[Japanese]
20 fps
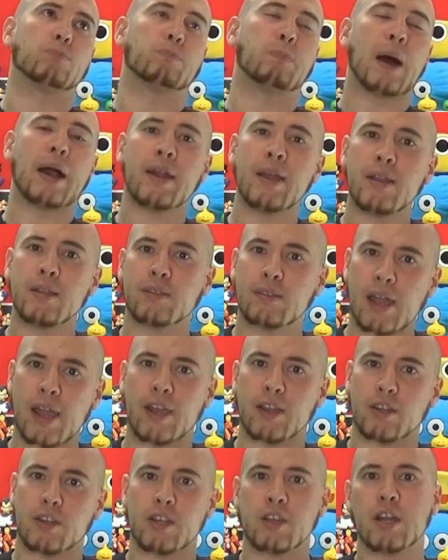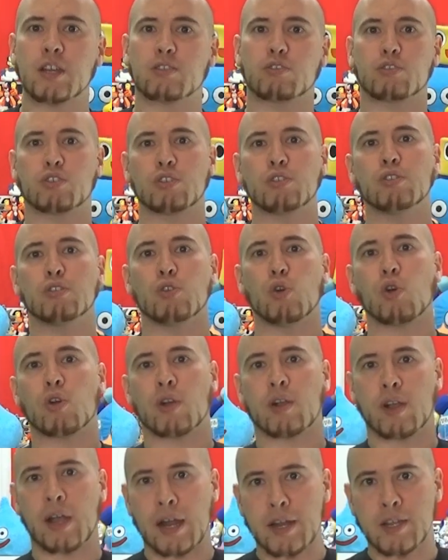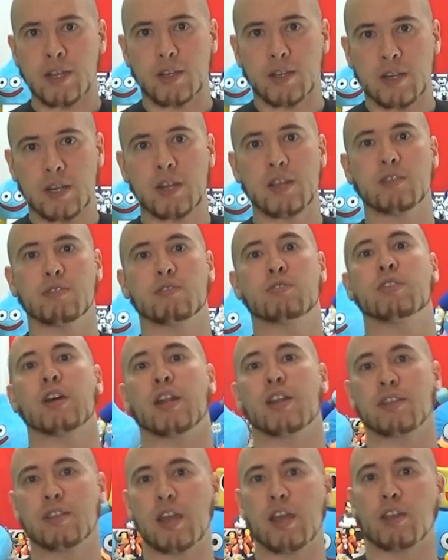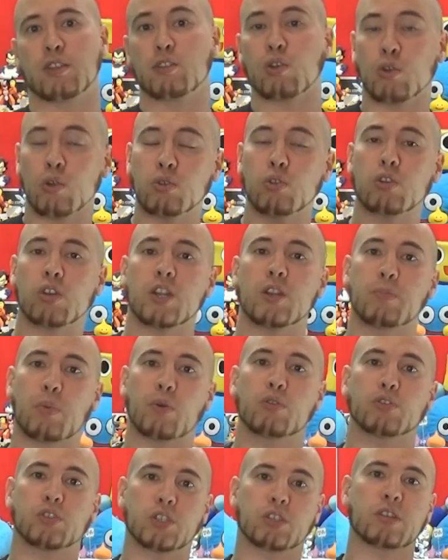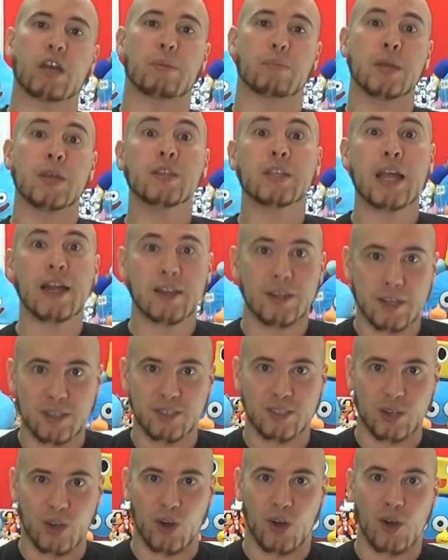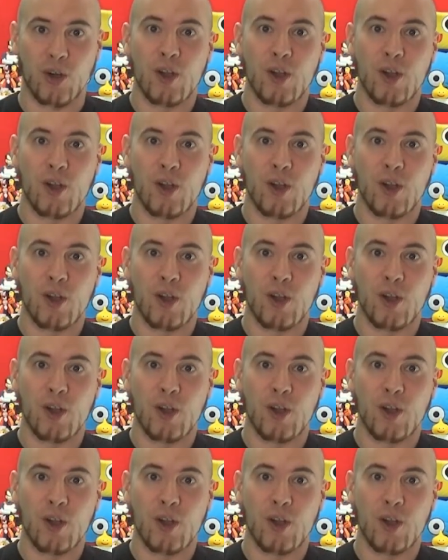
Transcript: バレンタイン2月14日にリリースされてその時に僕実は見たんですよ